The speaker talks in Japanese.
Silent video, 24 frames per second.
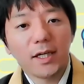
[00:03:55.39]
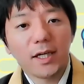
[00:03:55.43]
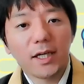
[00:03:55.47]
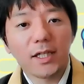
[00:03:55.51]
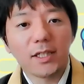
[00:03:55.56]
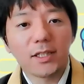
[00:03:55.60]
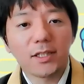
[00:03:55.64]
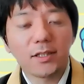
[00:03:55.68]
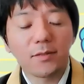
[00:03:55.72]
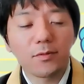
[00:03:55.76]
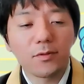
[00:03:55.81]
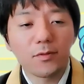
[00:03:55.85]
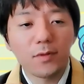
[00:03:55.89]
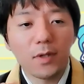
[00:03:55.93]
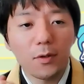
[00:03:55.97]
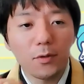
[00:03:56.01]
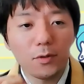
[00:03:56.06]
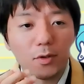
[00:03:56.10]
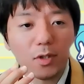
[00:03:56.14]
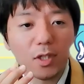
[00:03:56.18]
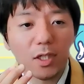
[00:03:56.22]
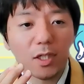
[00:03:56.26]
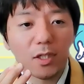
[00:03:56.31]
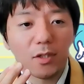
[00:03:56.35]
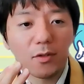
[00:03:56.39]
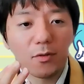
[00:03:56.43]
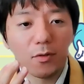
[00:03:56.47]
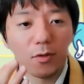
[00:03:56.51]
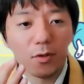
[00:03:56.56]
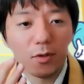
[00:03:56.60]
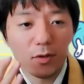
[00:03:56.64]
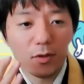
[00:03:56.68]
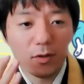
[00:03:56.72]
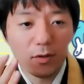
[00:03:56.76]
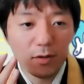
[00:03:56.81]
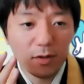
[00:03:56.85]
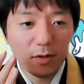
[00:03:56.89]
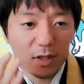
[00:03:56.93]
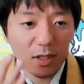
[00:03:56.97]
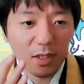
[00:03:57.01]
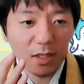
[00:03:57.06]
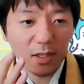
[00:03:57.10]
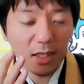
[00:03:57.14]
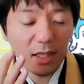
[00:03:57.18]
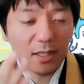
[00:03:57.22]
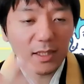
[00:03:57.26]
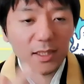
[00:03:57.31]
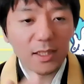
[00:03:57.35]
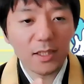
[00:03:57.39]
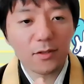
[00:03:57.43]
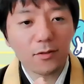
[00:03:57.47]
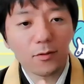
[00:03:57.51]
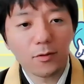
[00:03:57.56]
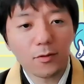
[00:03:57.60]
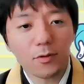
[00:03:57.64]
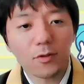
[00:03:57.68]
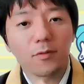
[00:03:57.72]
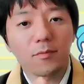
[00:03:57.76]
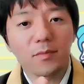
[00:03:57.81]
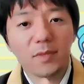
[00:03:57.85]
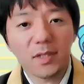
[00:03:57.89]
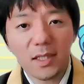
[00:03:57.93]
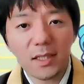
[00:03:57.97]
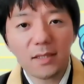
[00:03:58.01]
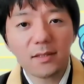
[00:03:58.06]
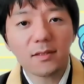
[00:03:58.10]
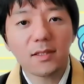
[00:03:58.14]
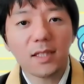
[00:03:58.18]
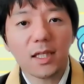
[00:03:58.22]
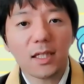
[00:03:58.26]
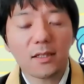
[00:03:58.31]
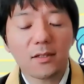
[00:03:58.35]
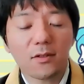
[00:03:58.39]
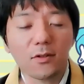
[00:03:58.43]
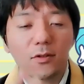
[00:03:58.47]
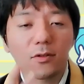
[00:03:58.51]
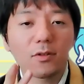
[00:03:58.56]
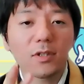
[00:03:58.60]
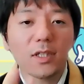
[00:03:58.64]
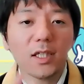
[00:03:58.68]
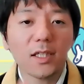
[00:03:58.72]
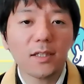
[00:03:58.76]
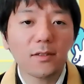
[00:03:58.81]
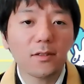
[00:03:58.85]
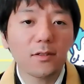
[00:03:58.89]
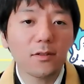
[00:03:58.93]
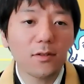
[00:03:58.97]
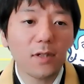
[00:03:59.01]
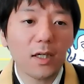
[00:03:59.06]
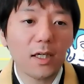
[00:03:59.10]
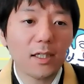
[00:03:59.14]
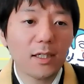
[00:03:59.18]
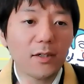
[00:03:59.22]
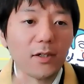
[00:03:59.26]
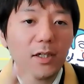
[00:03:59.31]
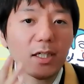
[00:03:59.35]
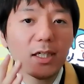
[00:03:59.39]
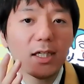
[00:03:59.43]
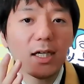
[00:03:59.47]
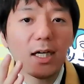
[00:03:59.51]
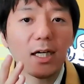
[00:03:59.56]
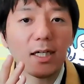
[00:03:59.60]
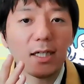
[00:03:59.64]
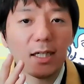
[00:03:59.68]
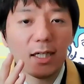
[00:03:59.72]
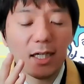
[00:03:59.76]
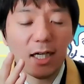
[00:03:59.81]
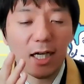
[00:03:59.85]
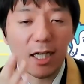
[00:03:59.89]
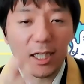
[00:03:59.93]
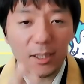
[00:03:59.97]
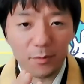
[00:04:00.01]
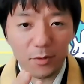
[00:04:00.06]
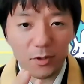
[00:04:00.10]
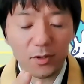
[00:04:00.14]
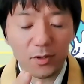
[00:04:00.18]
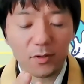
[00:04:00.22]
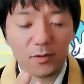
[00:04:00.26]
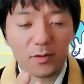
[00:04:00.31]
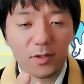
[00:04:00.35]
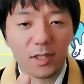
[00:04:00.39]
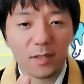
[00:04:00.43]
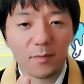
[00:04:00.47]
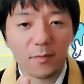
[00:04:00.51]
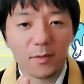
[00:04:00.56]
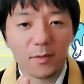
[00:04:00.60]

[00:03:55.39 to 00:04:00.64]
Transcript: え自分は仏のになっていくことを目指すんだという決意の表れが戒名でございます。